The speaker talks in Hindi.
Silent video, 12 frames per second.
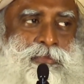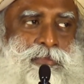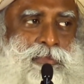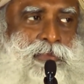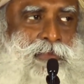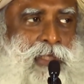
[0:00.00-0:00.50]

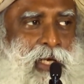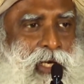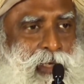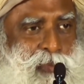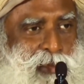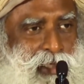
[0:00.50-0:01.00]
मैं
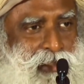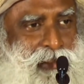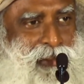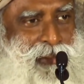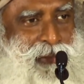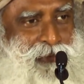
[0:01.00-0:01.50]
एक
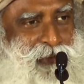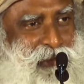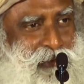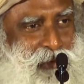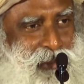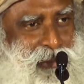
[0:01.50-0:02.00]
अलग तरह का
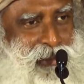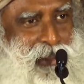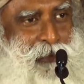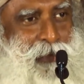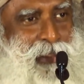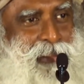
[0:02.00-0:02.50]
सूर्य
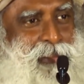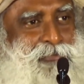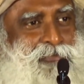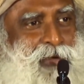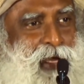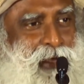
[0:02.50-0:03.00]
नमस्कार
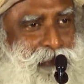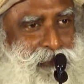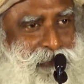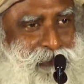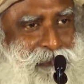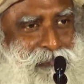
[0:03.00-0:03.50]
करता हूँ
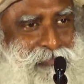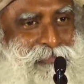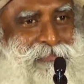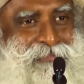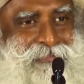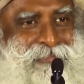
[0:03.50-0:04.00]
यानी
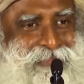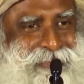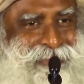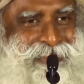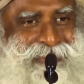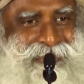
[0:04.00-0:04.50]
पांच तरीके